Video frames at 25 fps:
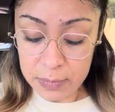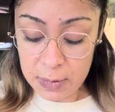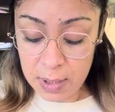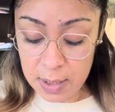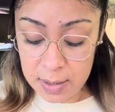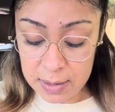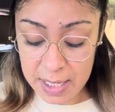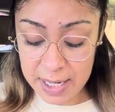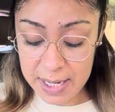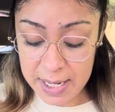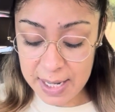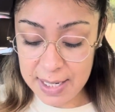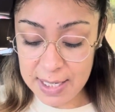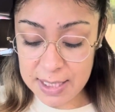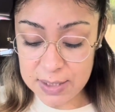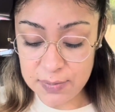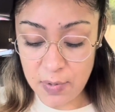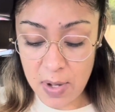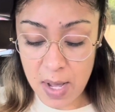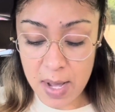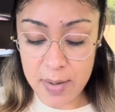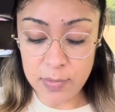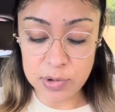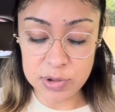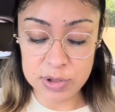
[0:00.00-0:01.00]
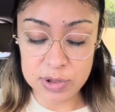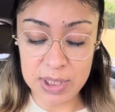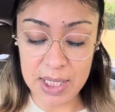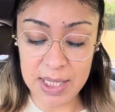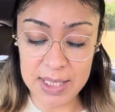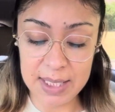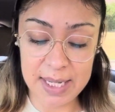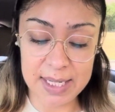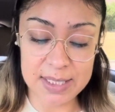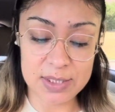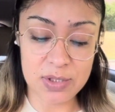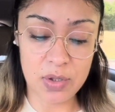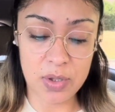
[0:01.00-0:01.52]
déjenles, voy a mostrar
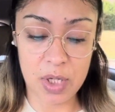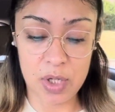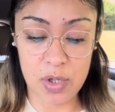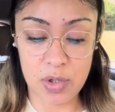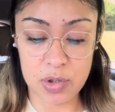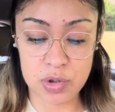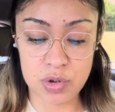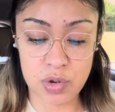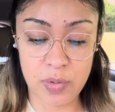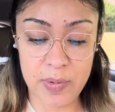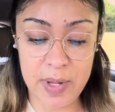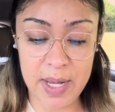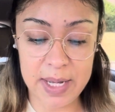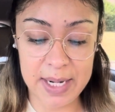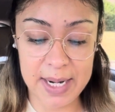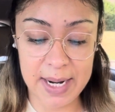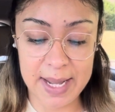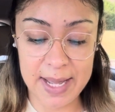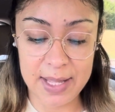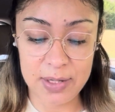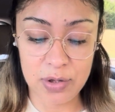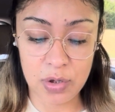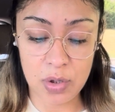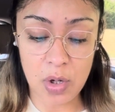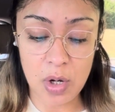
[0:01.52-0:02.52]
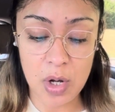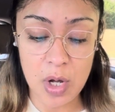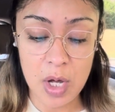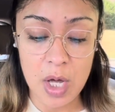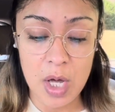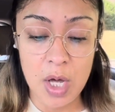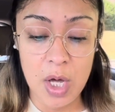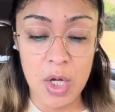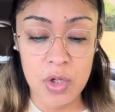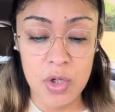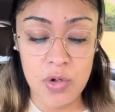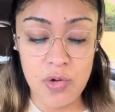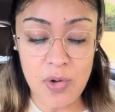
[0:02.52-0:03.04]
qué es lo que yo estuve agregando.
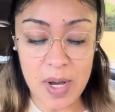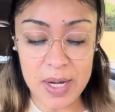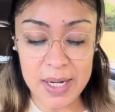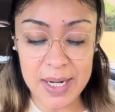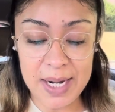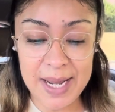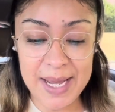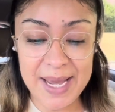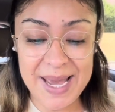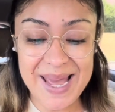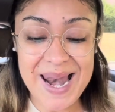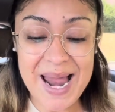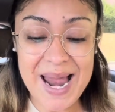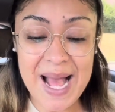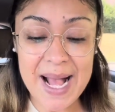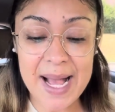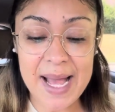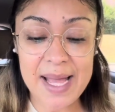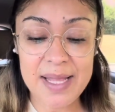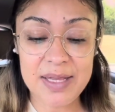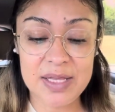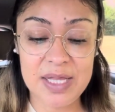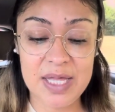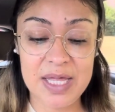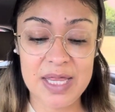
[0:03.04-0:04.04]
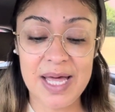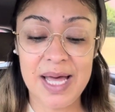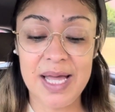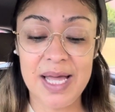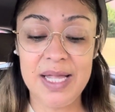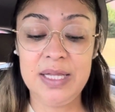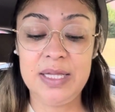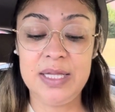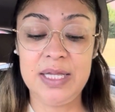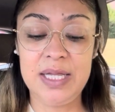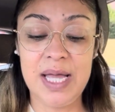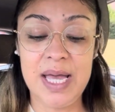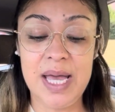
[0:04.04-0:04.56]
Yo agregué la cantidad
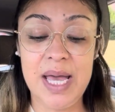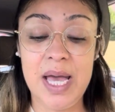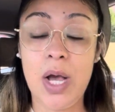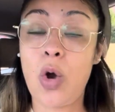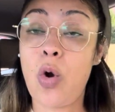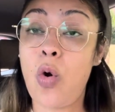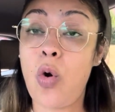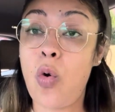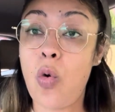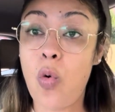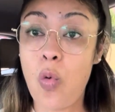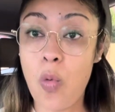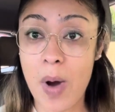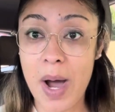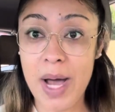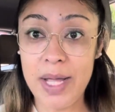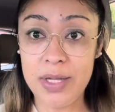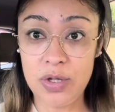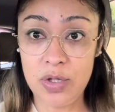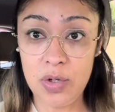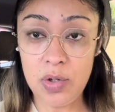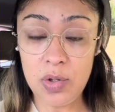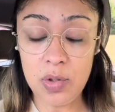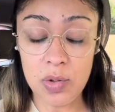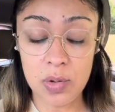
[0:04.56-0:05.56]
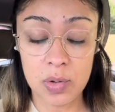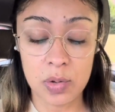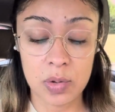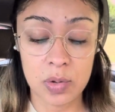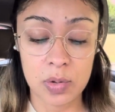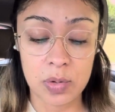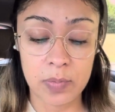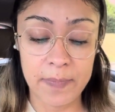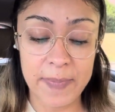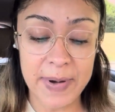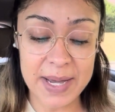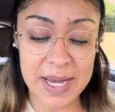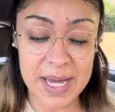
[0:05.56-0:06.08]
de 4
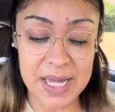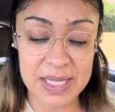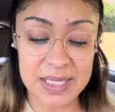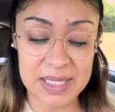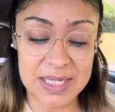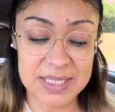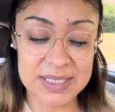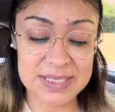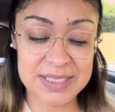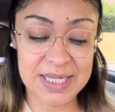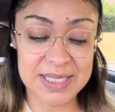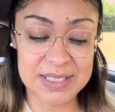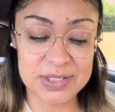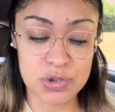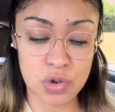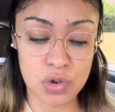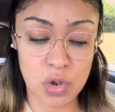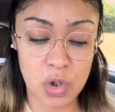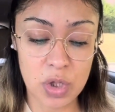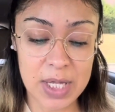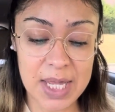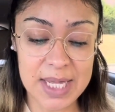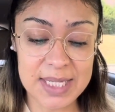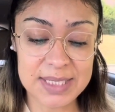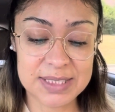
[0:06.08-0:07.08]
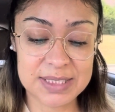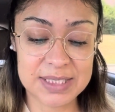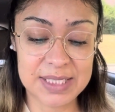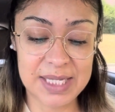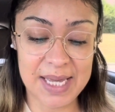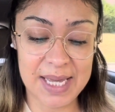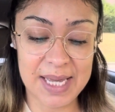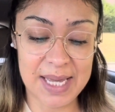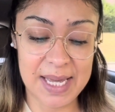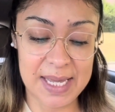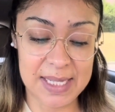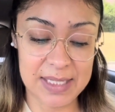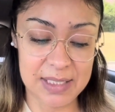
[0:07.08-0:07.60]
paquetes de sodas
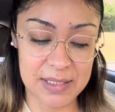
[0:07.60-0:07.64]
de